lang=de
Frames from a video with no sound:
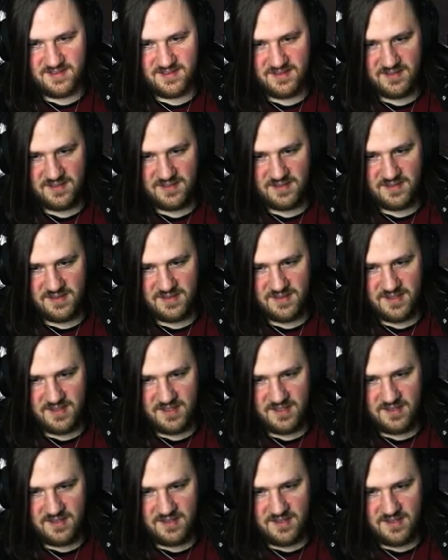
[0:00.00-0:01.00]
Sack.
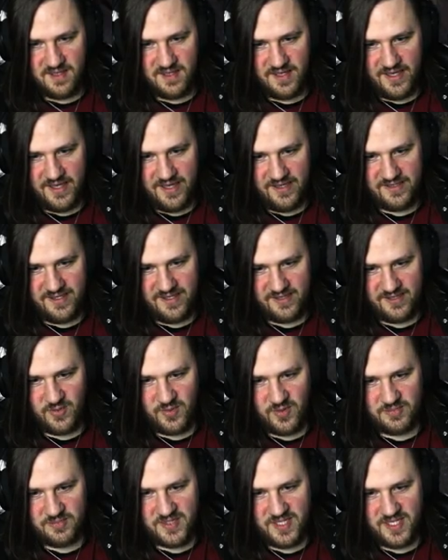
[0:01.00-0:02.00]
Hä, hey, der hat
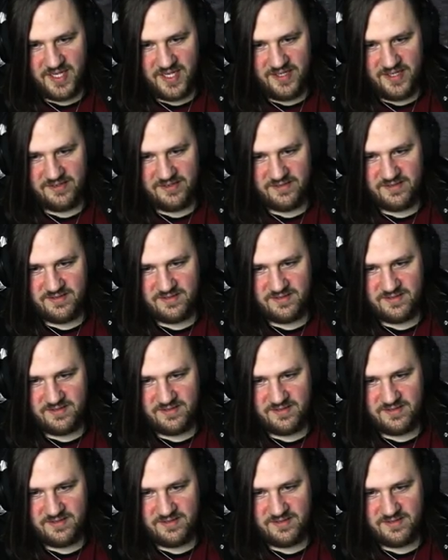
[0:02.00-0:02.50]
überhaupt keinen...